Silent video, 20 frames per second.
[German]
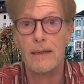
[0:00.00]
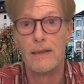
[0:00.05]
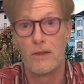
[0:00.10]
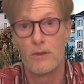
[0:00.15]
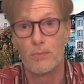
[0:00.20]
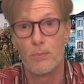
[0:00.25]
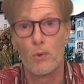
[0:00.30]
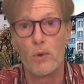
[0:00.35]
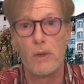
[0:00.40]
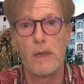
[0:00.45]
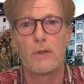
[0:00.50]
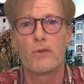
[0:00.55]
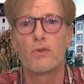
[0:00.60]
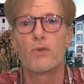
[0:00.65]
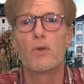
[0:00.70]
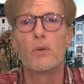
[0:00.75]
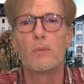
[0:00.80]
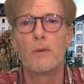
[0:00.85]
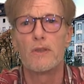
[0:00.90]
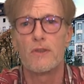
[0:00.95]
Das Projekt
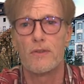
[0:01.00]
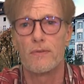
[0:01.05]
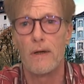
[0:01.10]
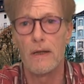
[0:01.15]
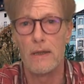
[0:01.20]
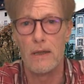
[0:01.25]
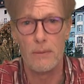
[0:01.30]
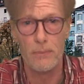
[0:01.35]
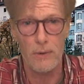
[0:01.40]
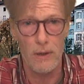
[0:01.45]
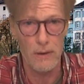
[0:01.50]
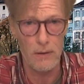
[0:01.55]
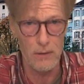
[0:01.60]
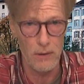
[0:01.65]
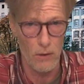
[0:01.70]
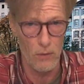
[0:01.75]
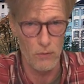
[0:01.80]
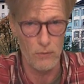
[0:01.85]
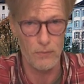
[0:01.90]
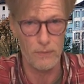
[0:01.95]
soll über zweieinhalb Jahre
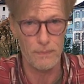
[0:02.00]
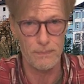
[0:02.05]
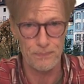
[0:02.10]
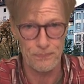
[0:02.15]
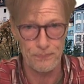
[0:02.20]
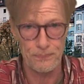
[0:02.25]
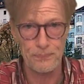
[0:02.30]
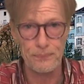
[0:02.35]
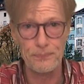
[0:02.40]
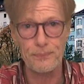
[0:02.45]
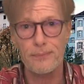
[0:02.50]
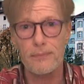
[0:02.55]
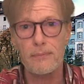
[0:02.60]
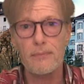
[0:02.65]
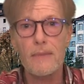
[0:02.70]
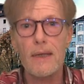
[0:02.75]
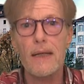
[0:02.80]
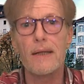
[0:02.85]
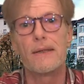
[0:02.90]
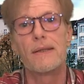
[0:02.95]
laufen.
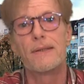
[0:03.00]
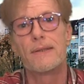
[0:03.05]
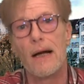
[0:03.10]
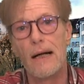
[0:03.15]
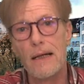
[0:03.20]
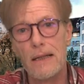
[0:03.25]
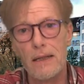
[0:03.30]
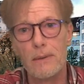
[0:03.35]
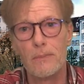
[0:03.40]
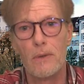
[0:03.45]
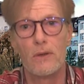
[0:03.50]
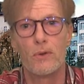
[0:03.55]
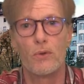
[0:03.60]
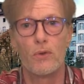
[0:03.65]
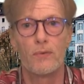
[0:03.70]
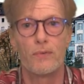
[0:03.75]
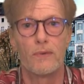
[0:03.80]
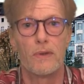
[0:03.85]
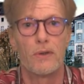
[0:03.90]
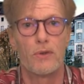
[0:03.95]
Die Teilnehmer
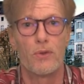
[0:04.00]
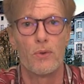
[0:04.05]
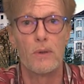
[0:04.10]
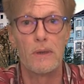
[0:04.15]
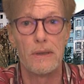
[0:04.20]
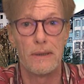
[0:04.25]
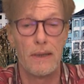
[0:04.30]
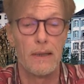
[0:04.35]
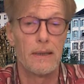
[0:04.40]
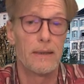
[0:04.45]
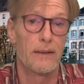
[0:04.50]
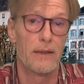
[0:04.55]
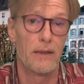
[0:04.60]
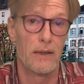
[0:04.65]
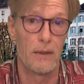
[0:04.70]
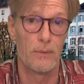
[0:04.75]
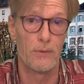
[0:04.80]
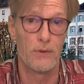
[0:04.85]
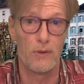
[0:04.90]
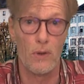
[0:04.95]
dürfen natürlich kein
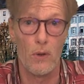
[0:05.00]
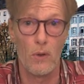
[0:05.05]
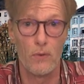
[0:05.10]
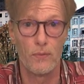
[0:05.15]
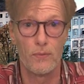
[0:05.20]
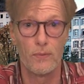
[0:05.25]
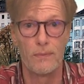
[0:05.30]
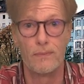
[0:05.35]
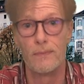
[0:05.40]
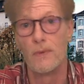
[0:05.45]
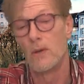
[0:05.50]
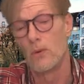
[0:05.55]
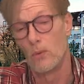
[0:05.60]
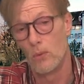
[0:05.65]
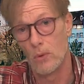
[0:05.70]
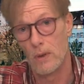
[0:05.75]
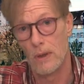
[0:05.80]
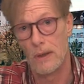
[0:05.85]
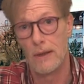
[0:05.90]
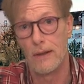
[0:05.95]
Cannabis kaufen
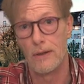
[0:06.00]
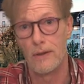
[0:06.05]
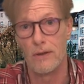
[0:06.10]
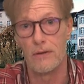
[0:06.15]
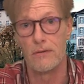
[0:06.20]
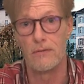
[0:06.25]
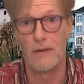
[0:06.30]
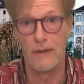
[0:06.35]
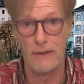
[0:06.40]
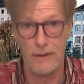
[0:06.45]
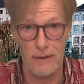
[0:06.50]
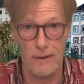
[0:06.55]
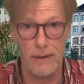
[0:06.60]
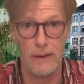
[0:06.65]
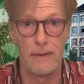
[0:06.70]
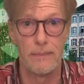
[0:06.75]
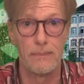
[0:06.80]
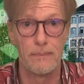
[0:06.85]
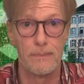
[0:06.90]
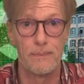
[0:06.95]
oder an andere
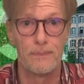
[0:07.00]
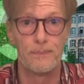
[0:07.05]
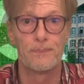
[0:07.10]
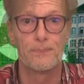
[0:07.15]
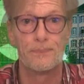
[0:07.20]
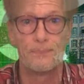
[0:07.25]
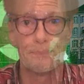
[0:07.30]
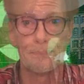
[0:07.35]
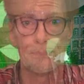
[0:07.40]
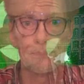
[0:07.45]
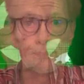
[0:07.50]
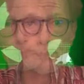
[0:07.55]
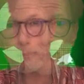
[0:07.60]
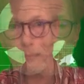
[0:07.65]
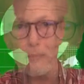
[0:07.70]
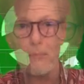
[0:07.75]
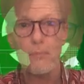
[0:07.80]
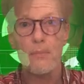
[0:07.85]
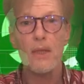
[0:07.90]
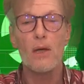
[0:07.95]
weitergeben.
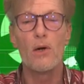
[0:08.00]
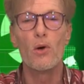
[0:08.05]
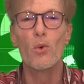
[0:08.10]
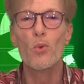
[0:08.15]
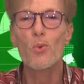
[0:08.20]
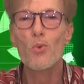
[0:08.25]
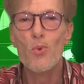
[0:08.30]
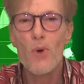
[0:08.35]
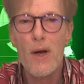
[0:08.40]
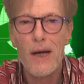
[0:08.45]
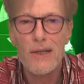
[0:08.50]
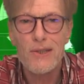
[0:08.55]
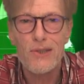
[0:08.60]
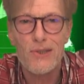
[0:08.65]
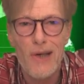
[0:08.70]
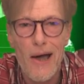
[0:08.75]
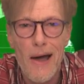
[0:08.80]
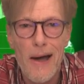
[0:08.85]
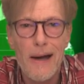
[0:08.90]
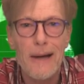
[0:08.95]

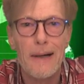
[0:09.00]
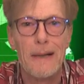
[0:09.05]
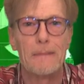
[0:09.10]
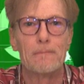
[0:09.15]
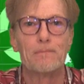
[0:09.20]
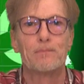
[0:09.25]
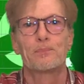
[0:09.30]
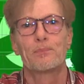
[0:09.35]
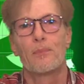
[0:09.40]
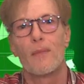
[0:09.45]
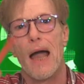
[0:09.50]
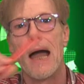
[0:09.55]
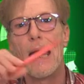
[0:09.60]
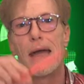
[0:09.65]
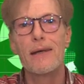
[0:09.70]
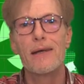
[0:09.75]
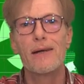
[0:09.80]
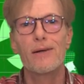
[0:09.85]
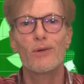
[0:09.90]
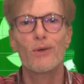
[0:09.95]
USA.
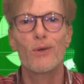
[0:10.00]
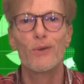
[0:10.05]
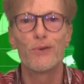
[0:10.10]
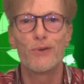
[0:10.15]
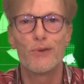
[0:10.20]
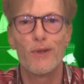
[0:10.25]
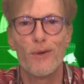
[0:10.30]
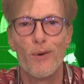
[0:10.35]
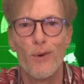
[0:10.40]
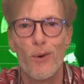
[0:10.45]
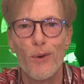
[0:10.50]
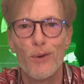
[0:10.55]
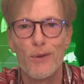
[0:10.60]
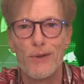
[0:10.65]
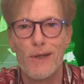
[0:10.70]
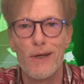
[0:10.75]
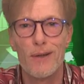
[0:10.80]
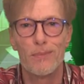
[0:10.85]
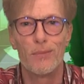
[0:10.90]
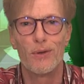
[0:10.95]
Eine lustige
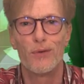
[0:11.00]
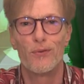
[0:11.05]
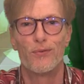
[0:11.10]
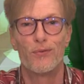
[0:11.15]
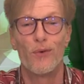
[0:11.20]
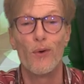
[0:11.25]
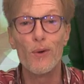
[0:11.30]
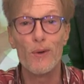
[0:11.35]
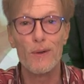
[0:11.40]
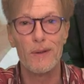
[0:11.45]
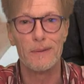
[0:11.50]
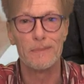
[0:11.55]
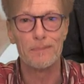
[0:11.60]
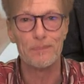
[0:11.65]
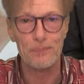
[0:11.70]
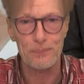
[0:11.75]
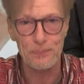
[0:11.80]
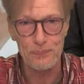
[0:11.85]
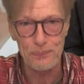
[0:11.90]
Hochzeit mit Folgen.